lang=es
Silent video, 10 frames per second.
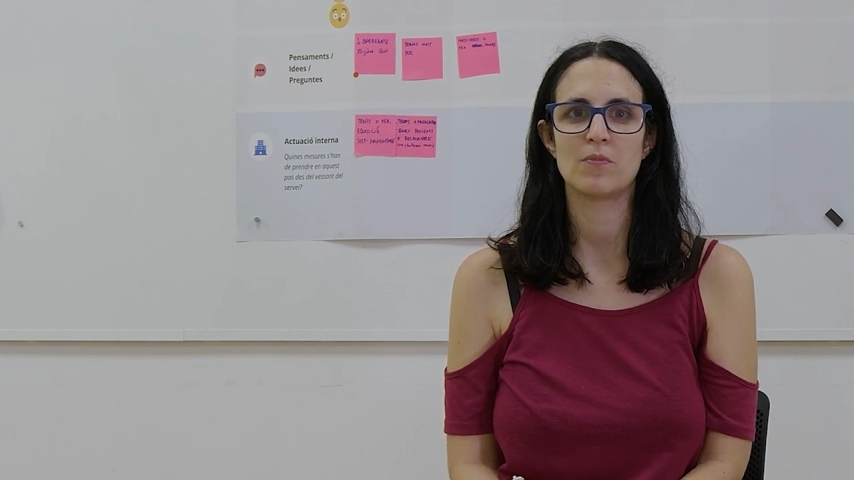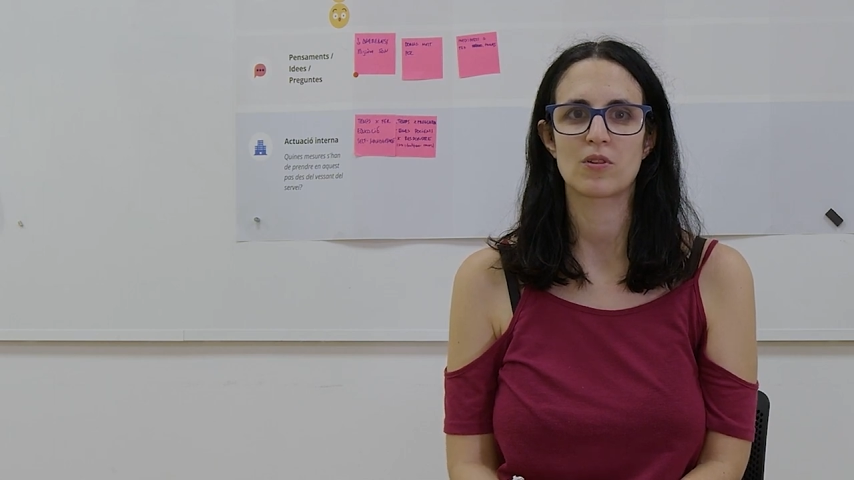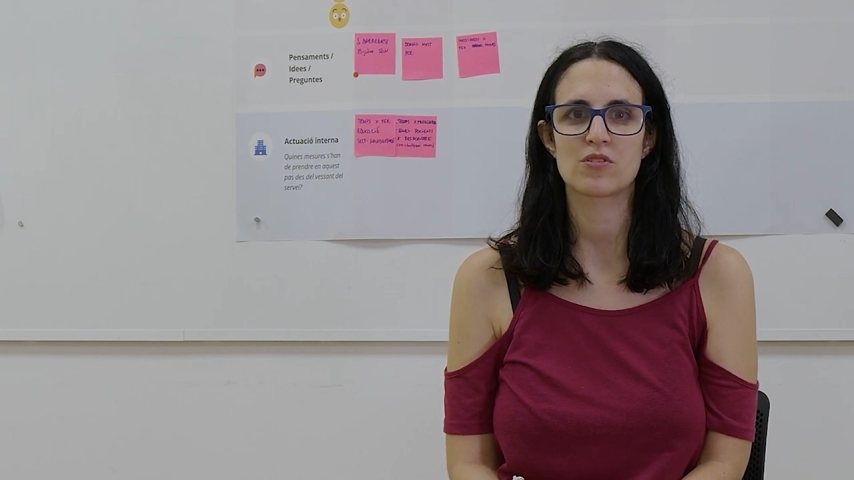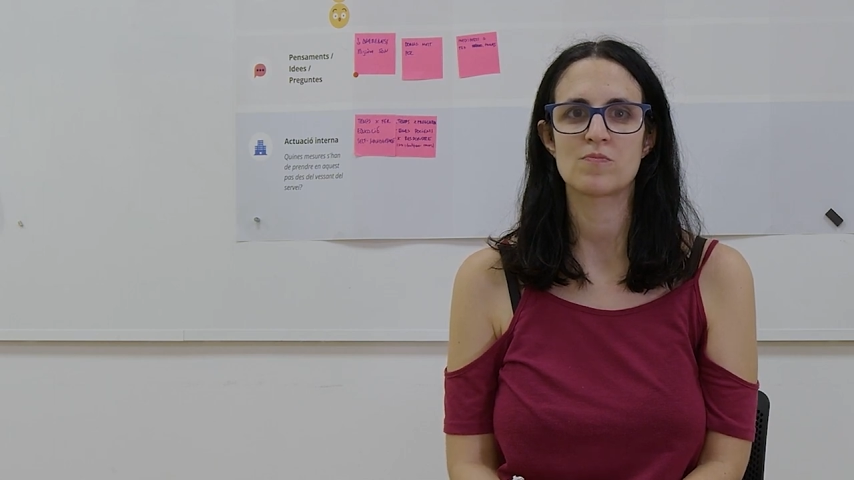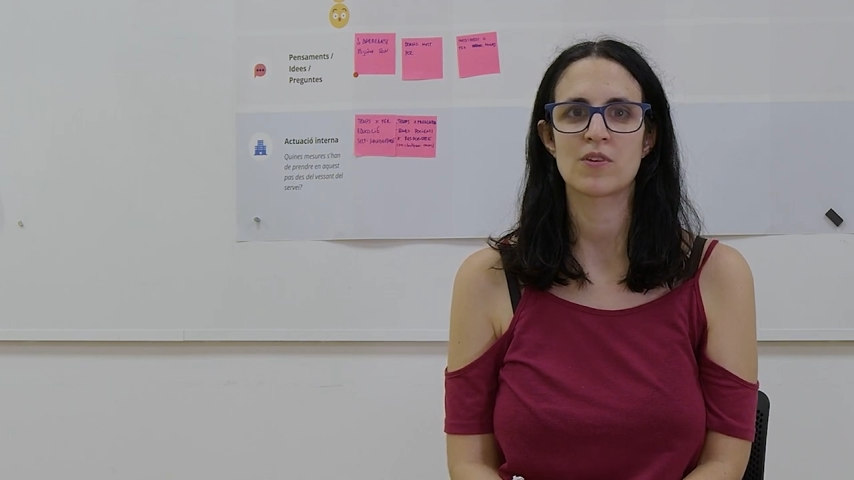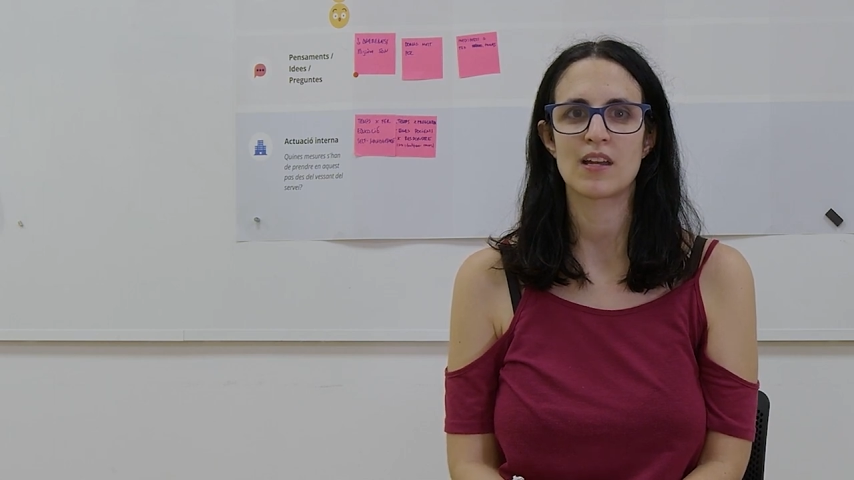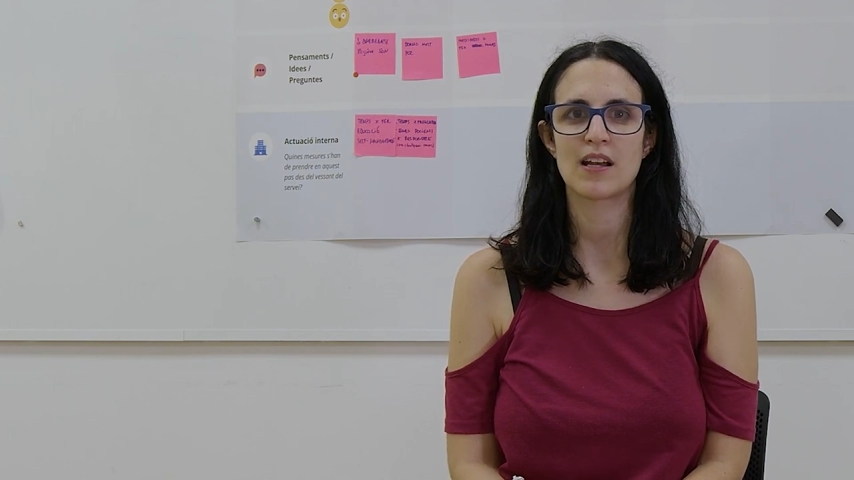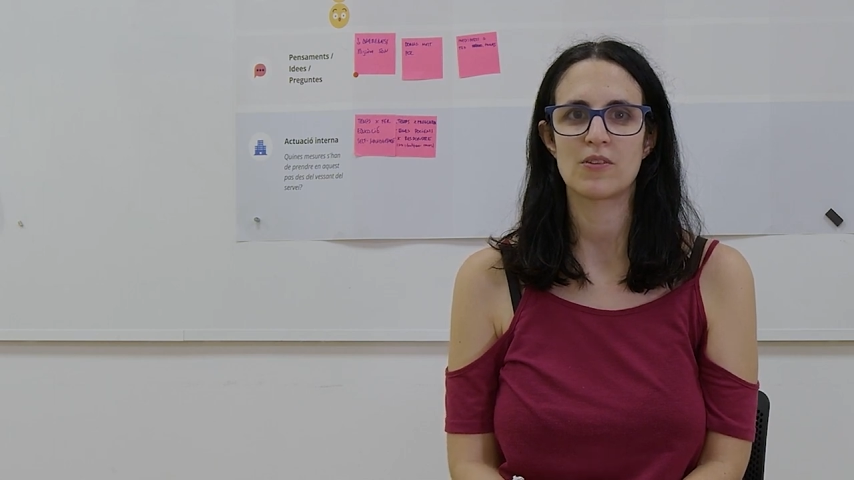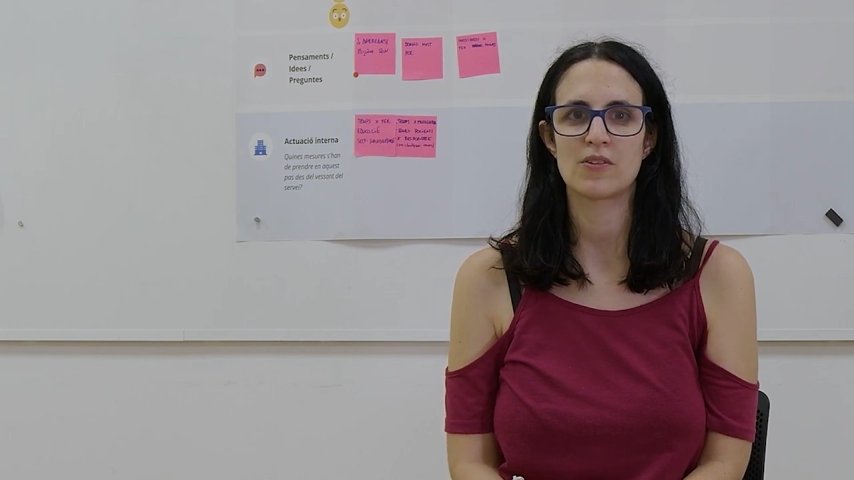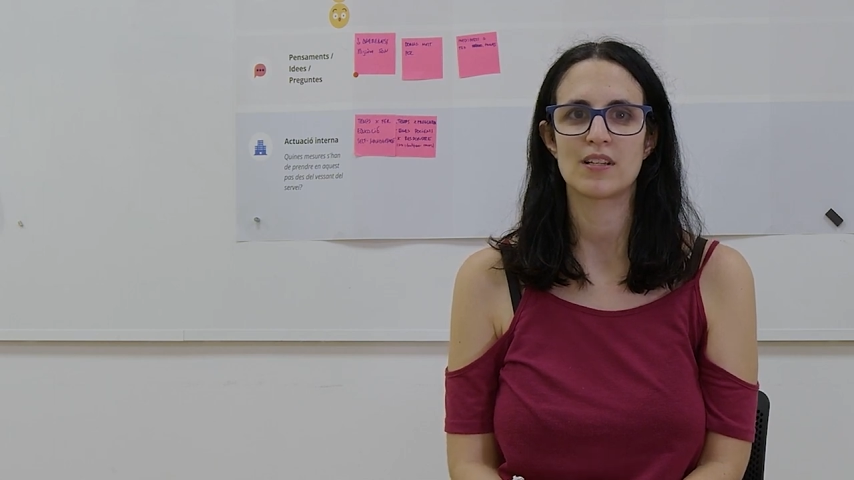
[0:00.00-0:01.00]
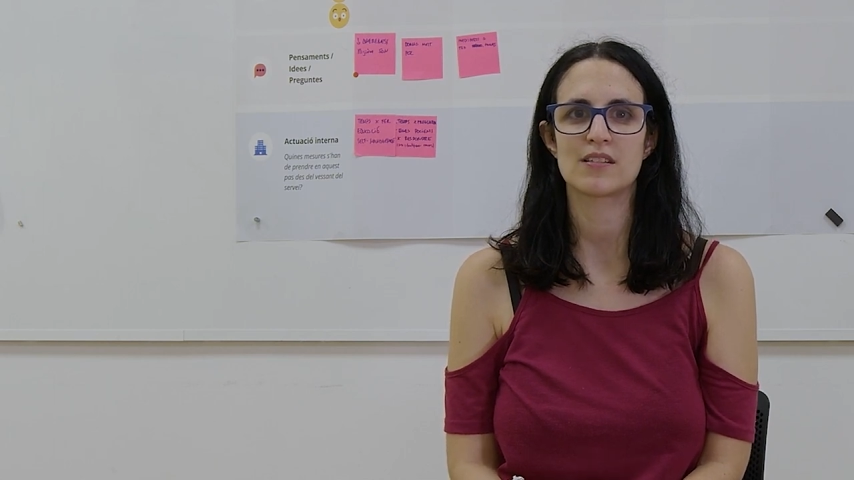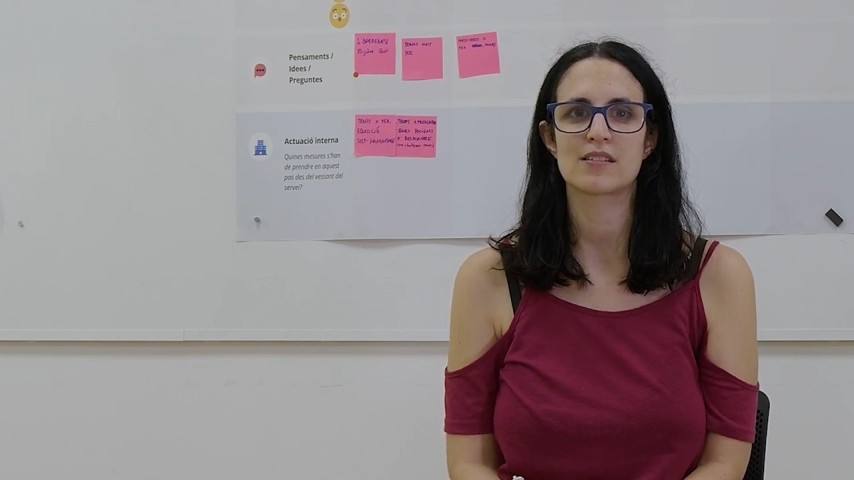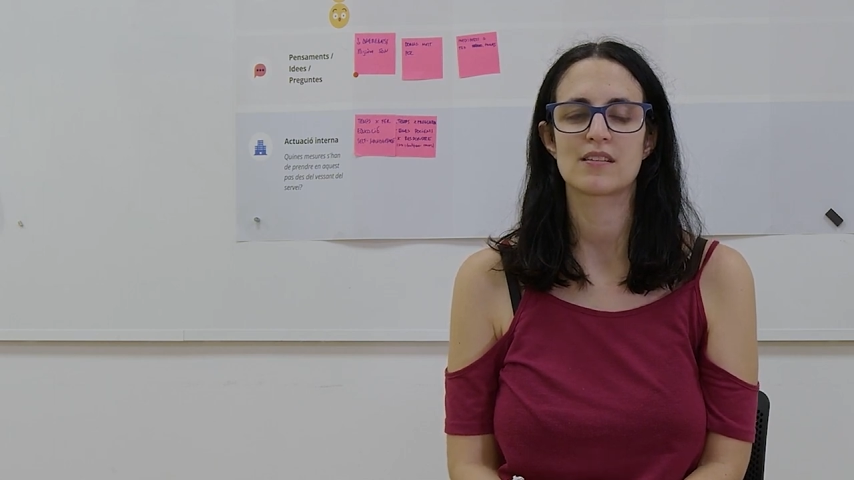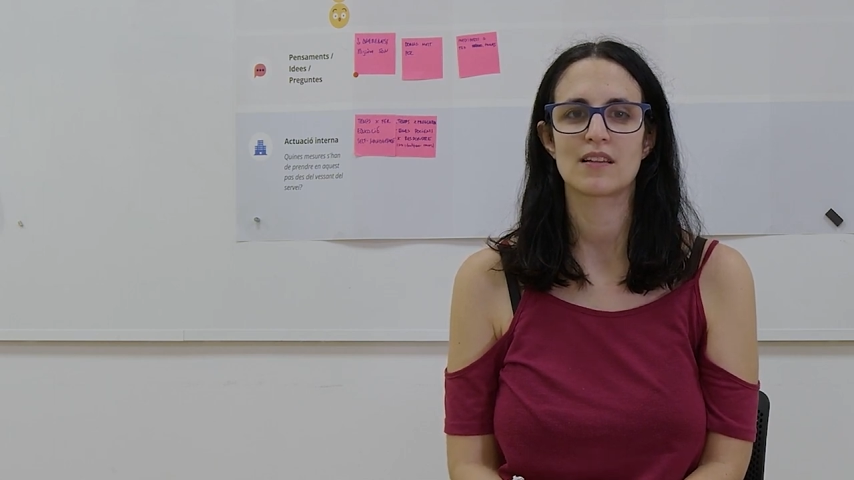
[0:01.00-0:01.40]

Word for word: por dos moderadores